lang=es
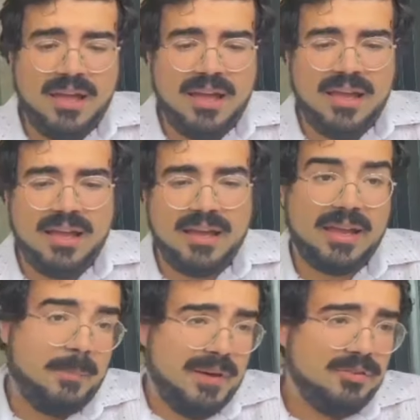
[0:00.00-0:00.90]
Eh,
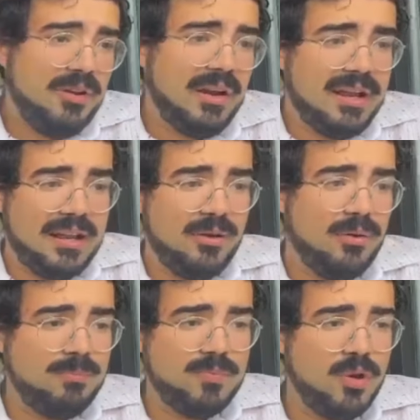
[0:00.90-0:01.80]
¿Qué pasó? En
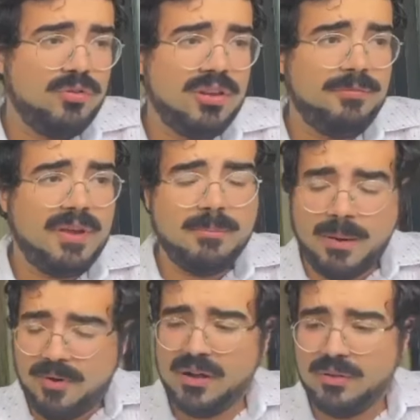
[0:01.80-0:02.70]
enero 12
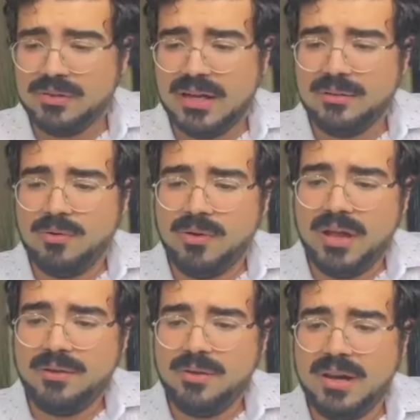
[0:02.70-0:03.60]
firmamos el contrato con
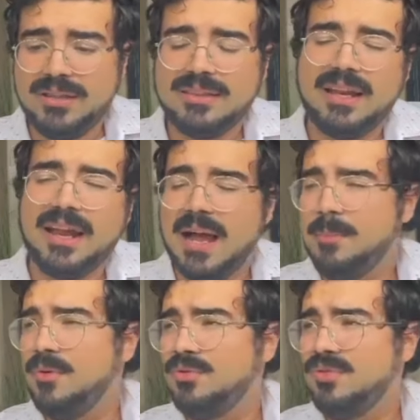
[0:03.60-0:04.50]
ellos, le
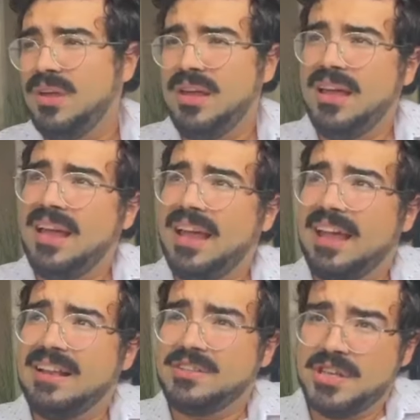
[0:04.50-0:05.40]
entregamos
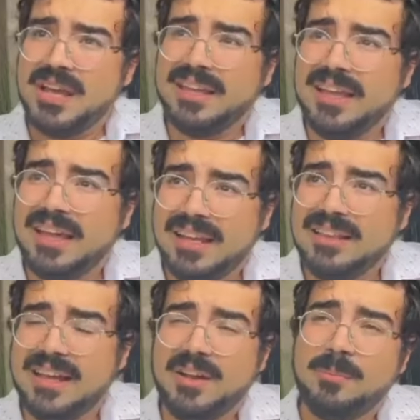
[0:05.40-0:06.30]
el cheque de
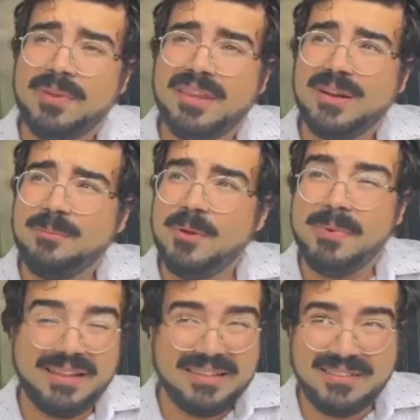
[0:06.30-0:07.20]
gerente que nos pidieron por
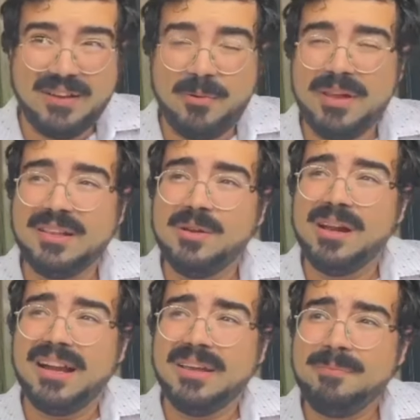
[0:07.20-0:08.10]
25 mil
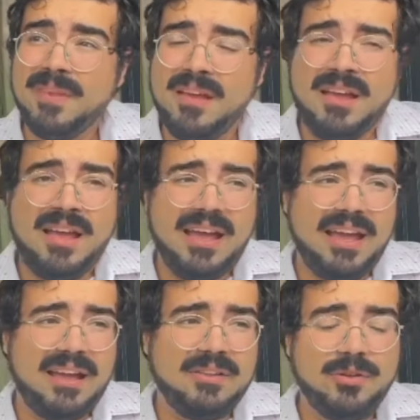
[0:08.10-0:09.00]
dólares.
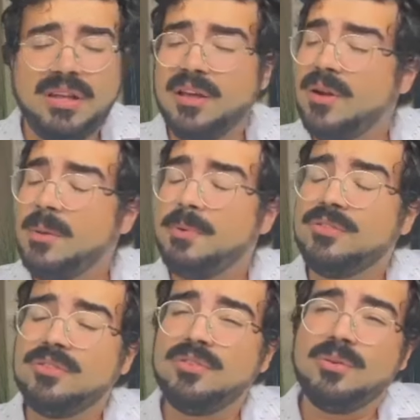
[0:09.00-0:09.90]
Eh, nos dijeron que el
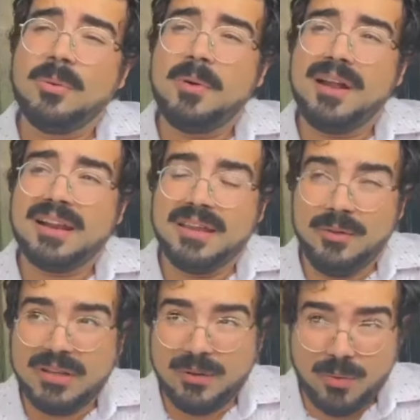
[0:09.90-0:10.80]
proceso tomaba
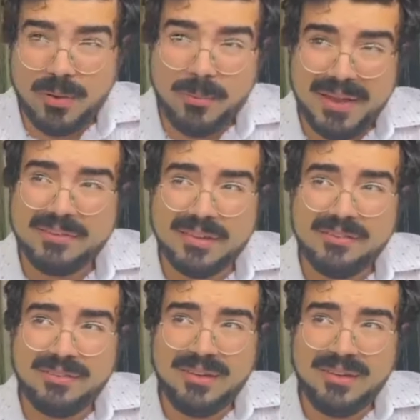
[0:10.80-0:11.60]
alrededor de nueve meses